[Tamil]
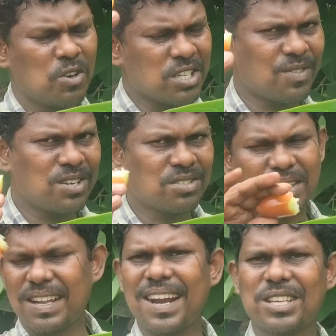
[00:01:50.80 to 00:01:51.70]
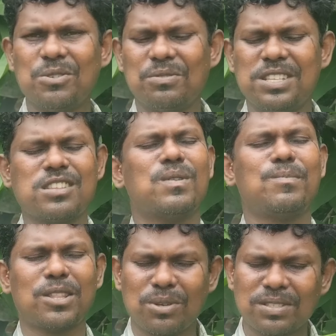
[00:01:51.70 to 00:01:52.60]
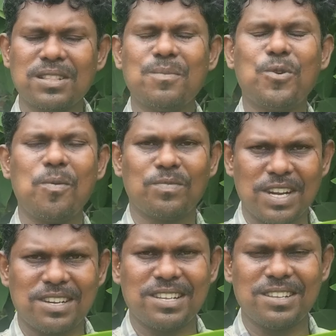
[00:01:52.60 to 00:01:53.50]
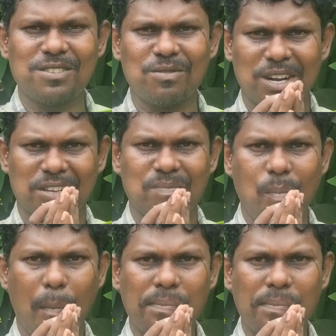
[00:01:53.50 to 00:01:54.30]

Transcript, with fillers: ஓகே ஃப்ரெண்ட்ஸ் நாளைக்கு ஒரு வித்தியாசமான படத்தோடு சந்திப்போம் நன்றி வணக்கம்